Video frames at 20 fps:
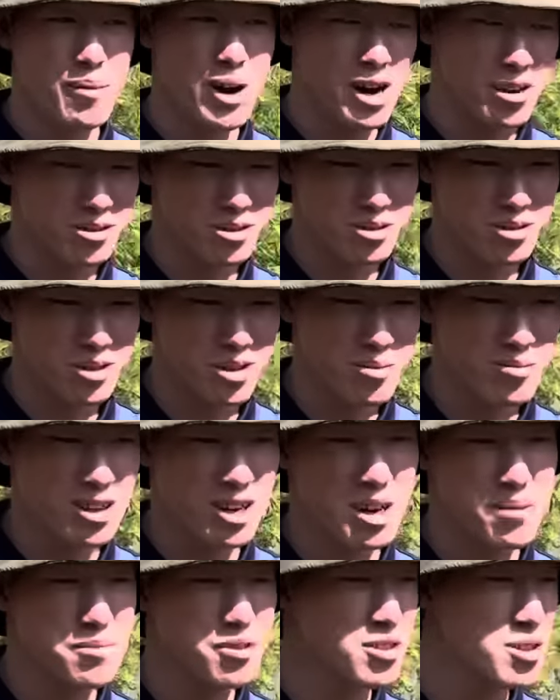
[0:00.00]
bảo rồi, nếu mà
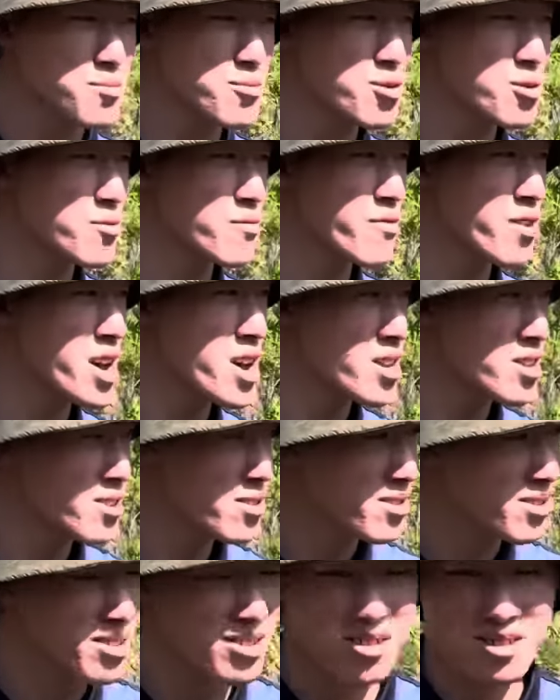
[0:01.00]
làm như thế bố không về
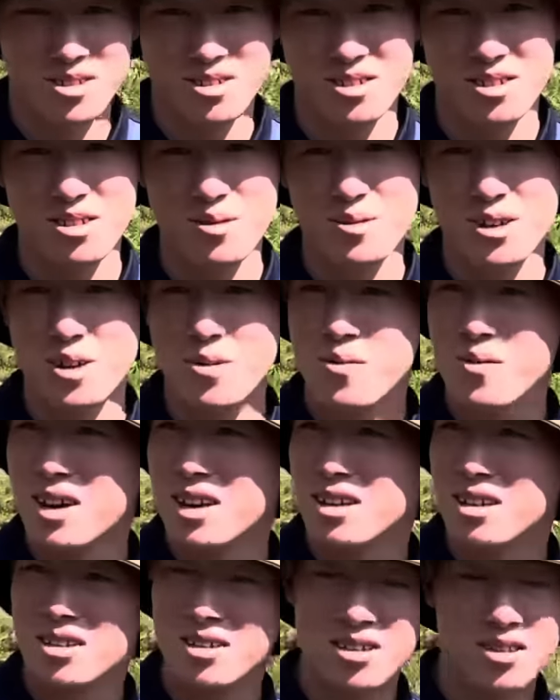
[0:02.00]
rồi. Nhưng mà em cũng bảo
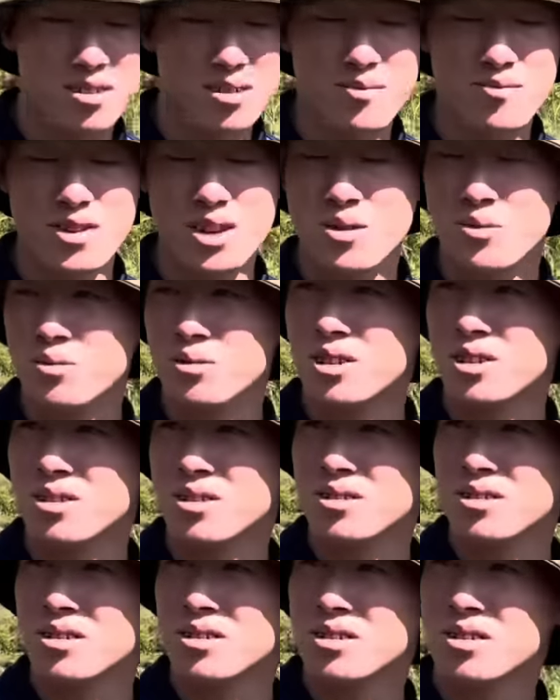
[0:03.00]
là không về cũng được
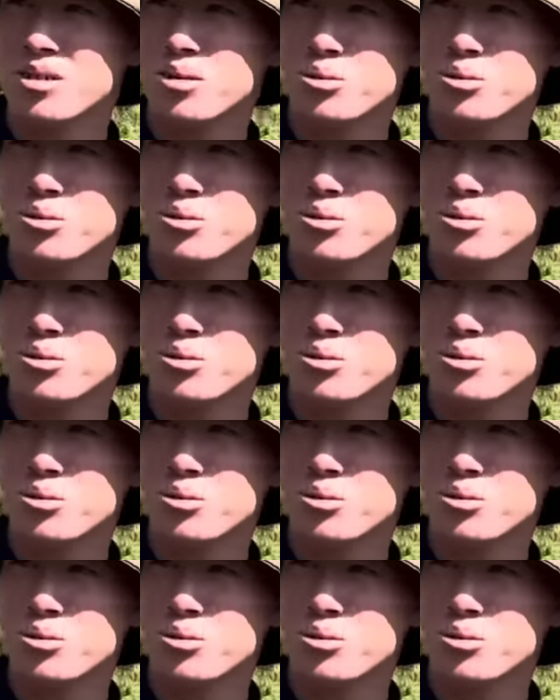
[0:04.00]
thôi.